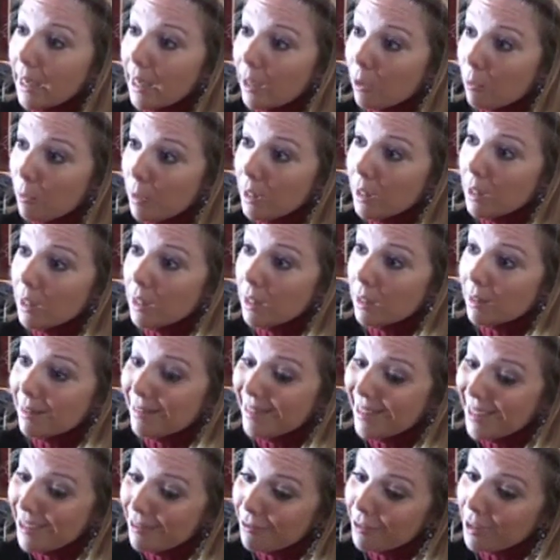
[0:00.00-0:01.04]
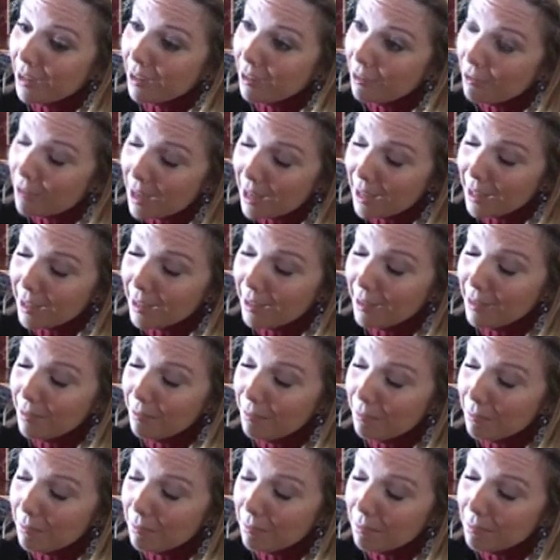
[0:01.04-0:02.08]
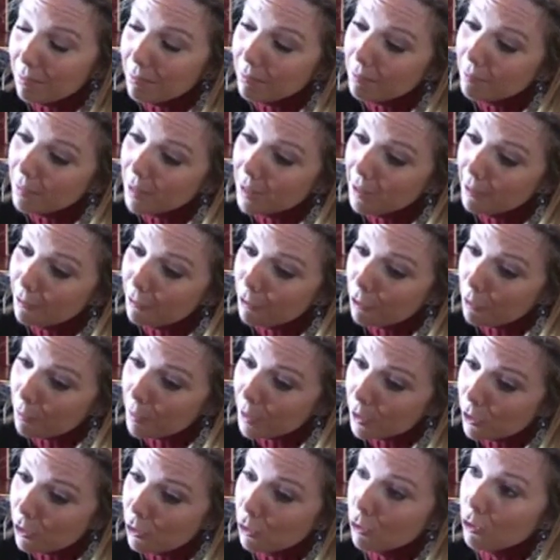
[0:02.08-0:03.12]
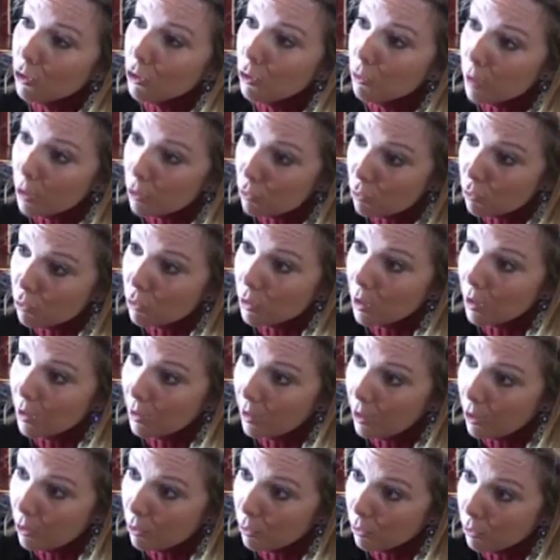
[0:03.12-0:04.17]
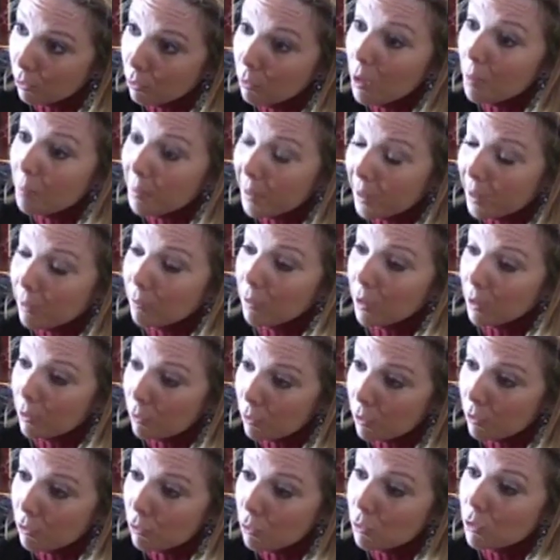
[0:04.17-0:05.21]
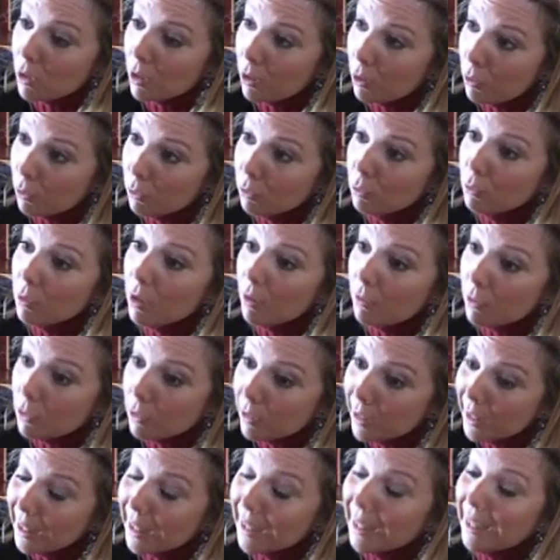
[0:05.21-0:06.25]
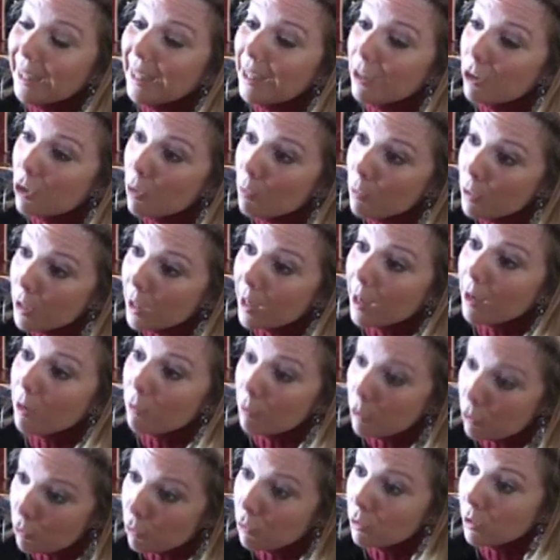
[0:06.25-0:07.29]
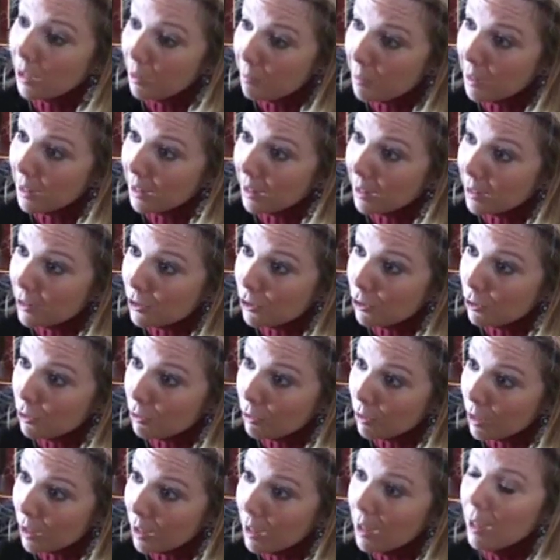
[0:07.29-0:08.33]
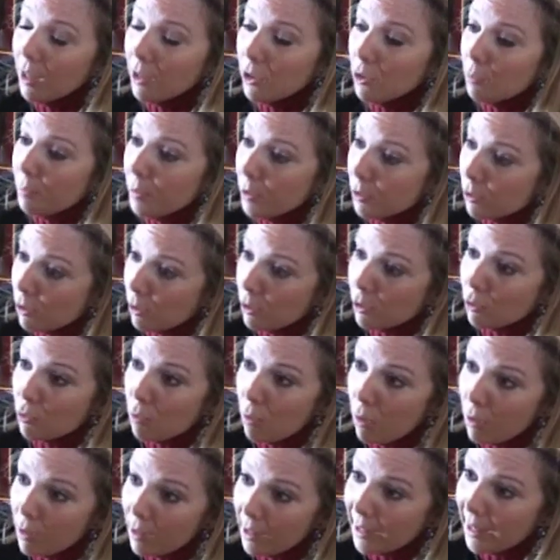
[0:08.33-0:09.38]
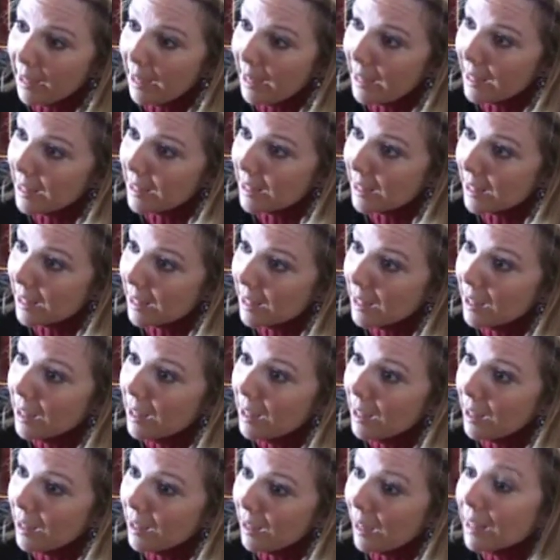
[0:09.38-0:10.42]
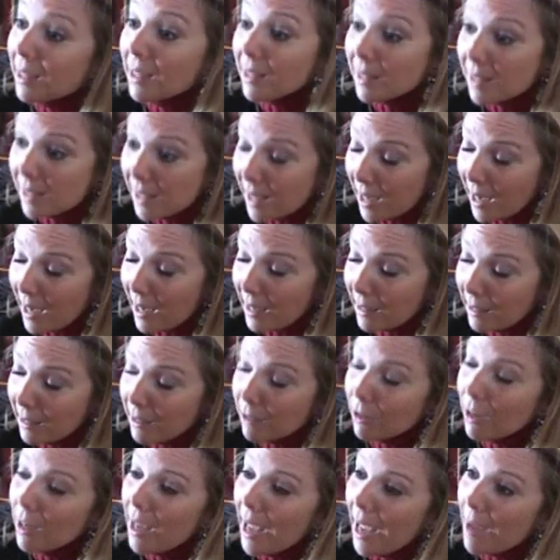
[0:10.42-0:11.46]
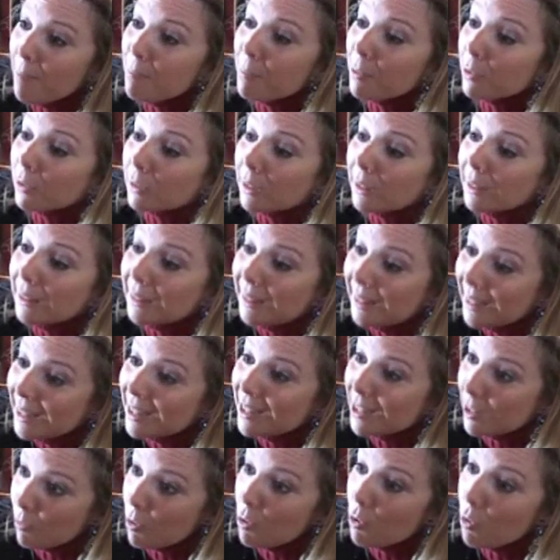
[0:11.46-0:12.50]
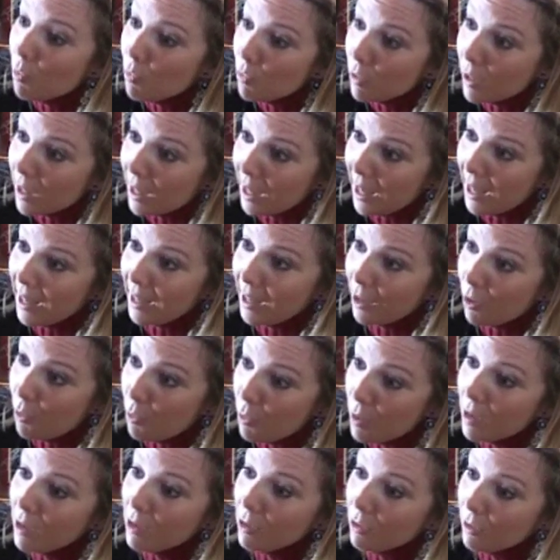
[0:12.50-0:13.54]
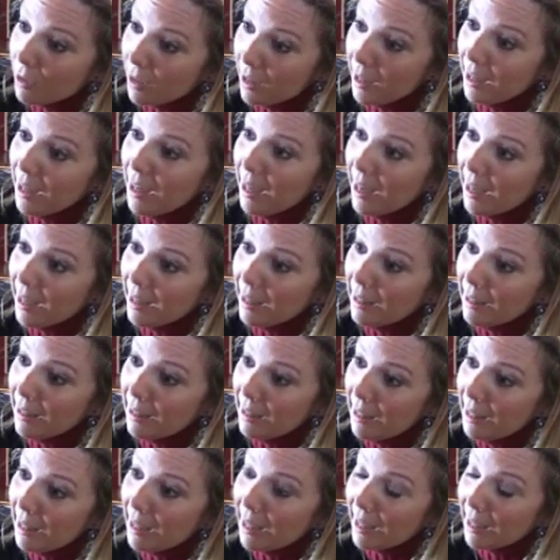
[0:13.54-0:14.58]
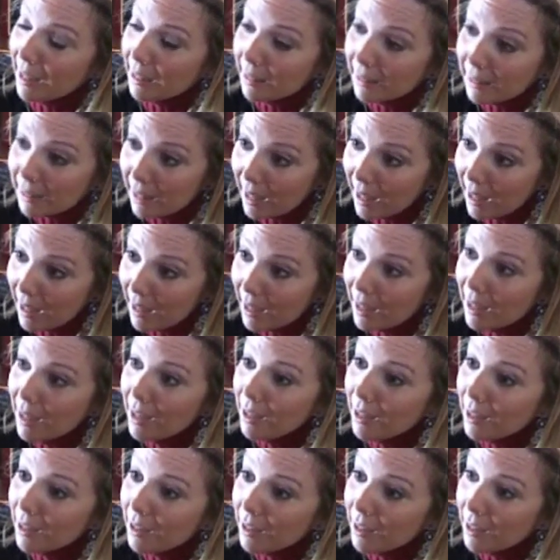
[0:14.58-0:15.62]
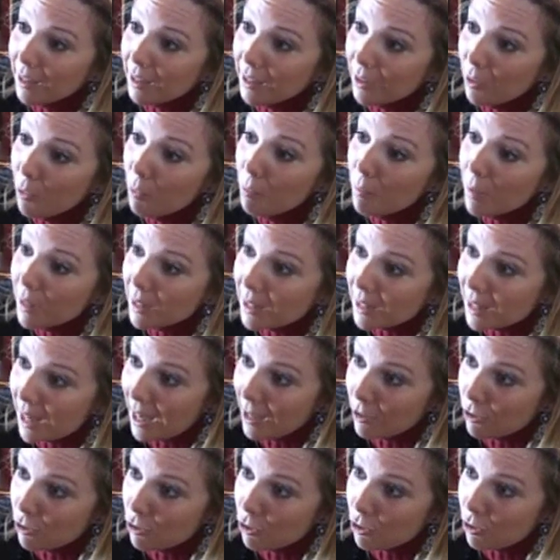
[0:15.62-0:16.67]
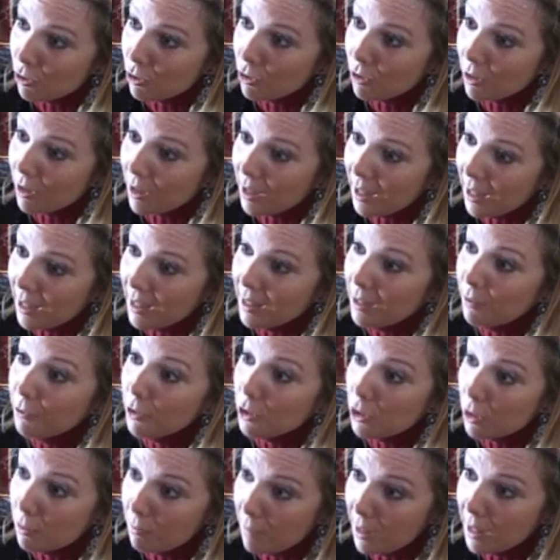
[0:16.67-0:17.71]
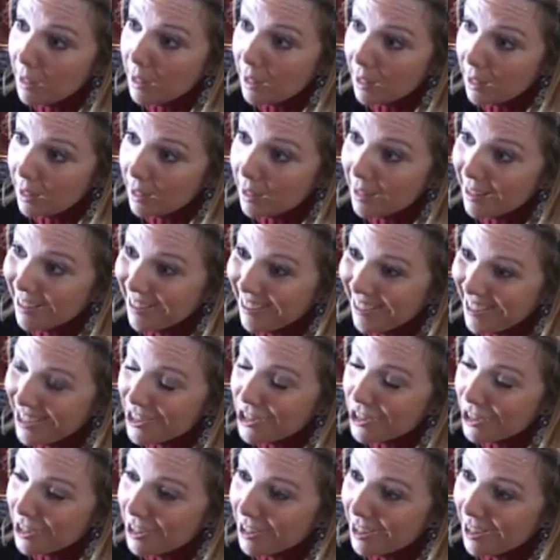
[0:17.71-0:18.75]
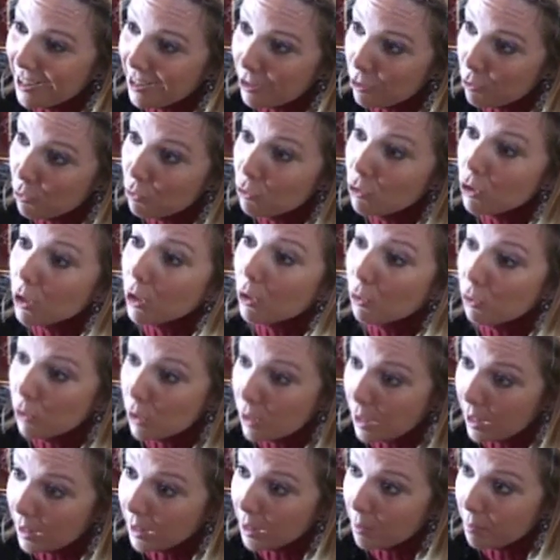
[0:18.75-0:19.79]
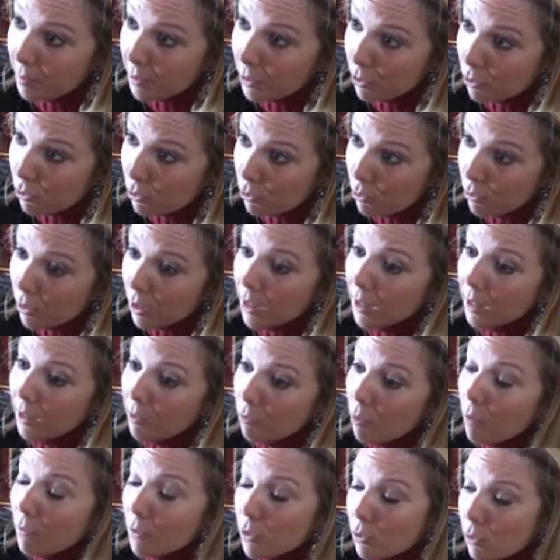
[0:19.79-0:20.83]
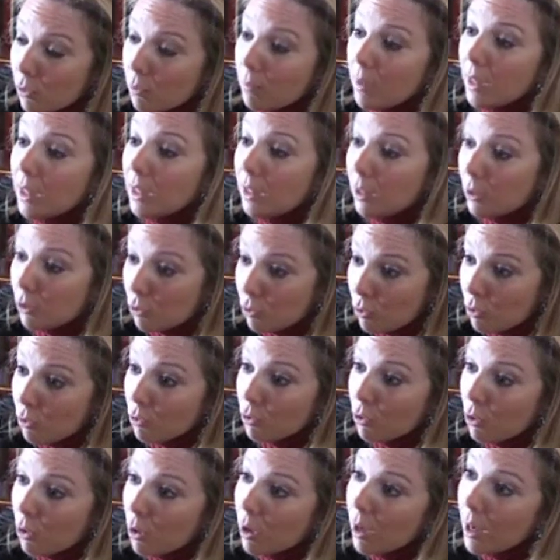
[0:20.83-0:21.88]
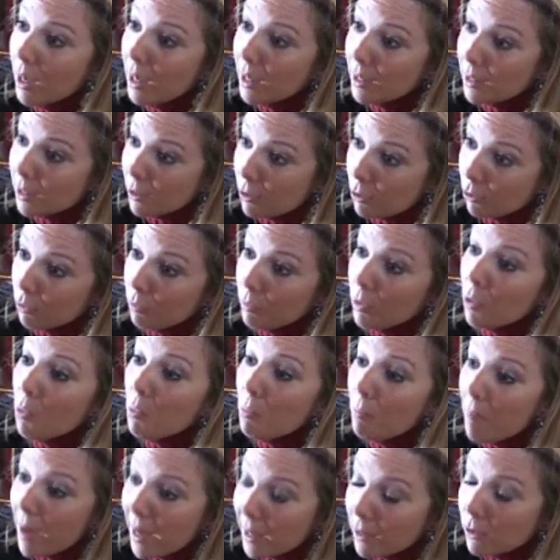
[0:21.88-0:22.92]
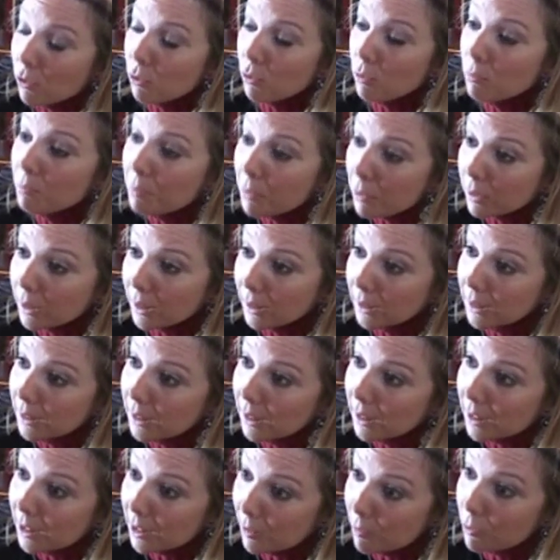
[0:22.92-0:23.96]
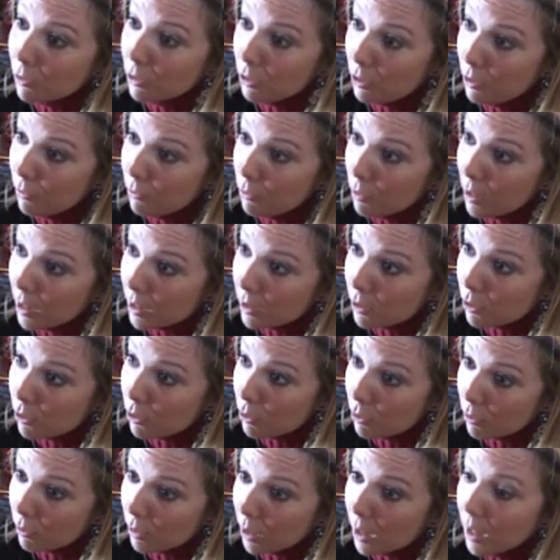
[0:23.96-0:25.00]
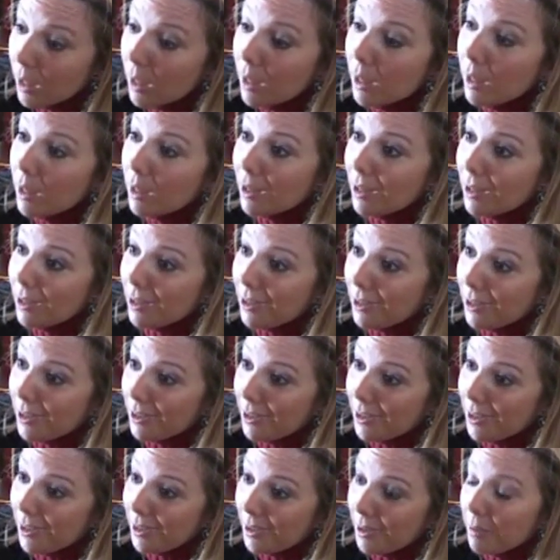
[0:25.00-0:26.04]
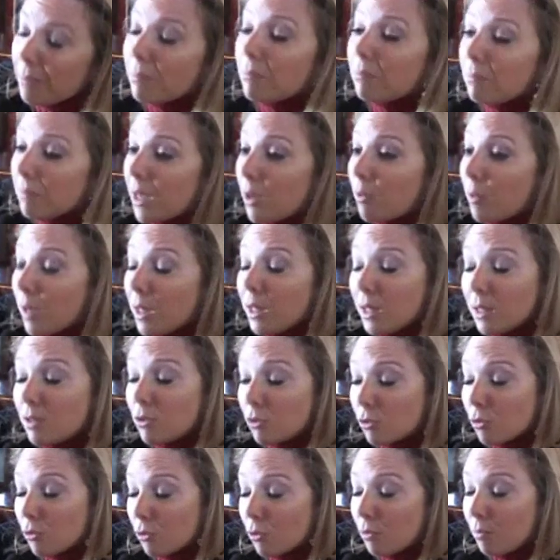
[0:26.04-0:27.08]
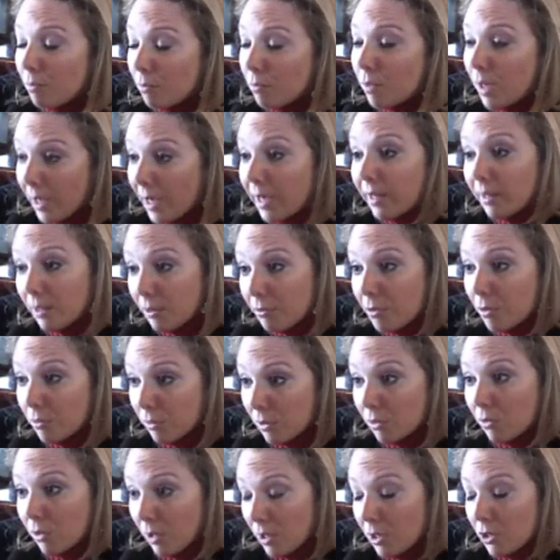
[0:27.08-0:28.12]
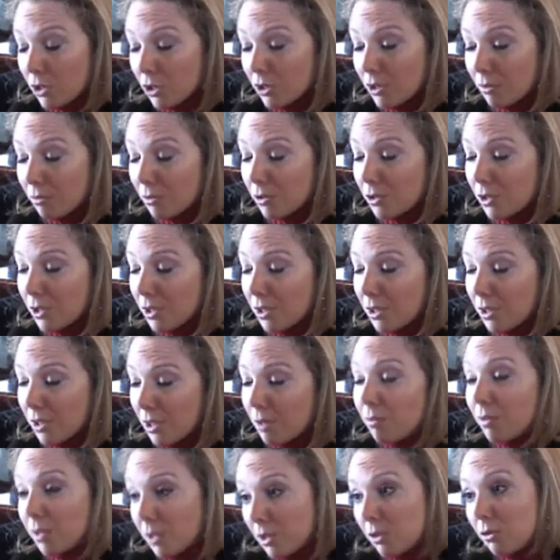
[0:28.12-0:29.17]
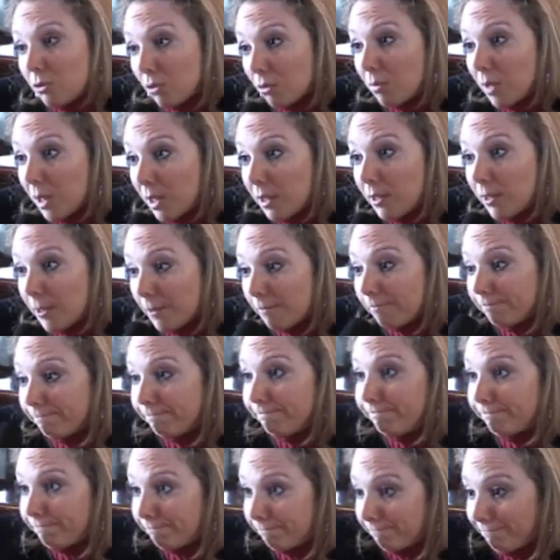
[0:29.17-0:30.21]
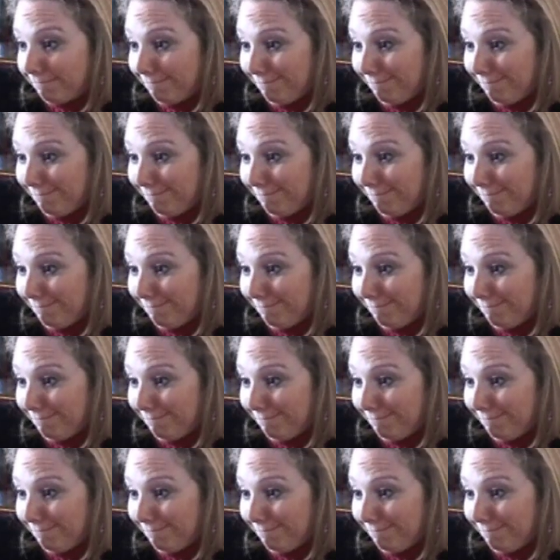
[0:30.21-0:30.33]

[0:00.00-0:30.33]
e quindi deve arrivare l'informazione di una giusta agricoltura perché una giusta agricoltura vuol dire comunicare una giusta alimentazione. Io penso alle scuole, alle case, eh, agli anziani. È importantissimo comunicare quello che è nella realtà eh, un messaggio che difficilmente riesce a raggiungere così tante persone. I nuovi strumenti sono, secondo me, un mezzo importantissimo di divulgazione ehm, e quindi sono una grande fautrice di questi, di questi strumenti.